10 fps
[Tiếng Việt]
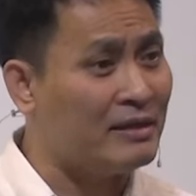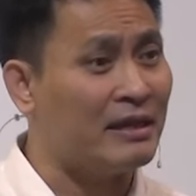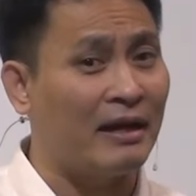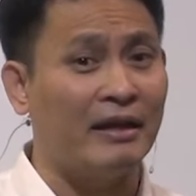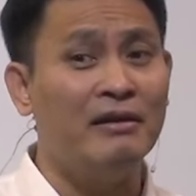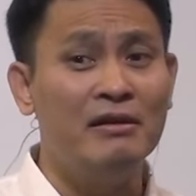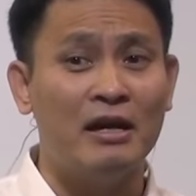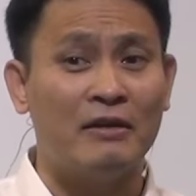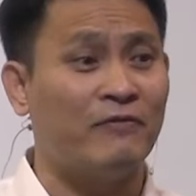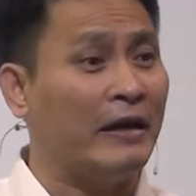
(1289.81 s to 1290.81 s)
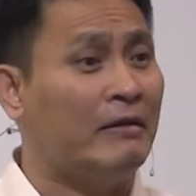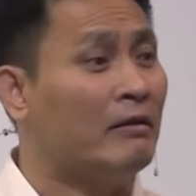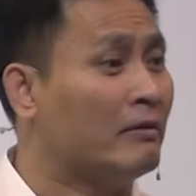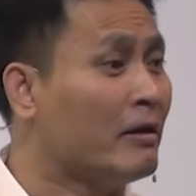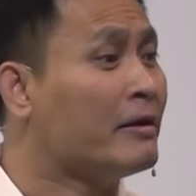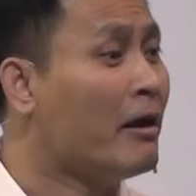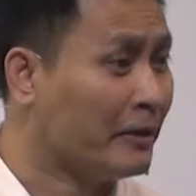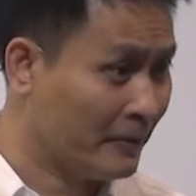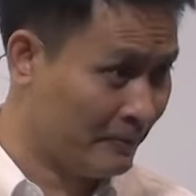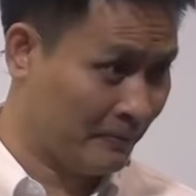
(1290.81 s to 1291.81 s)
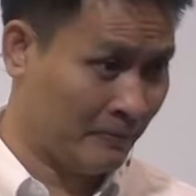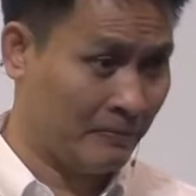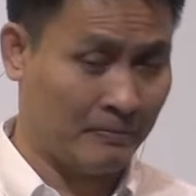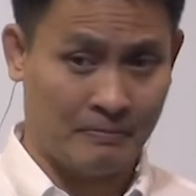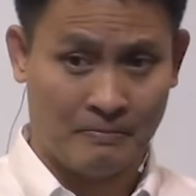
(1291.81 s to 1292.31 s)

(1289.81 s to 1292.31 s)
cái áo đấy sẽ là cái người vay nợ đời đời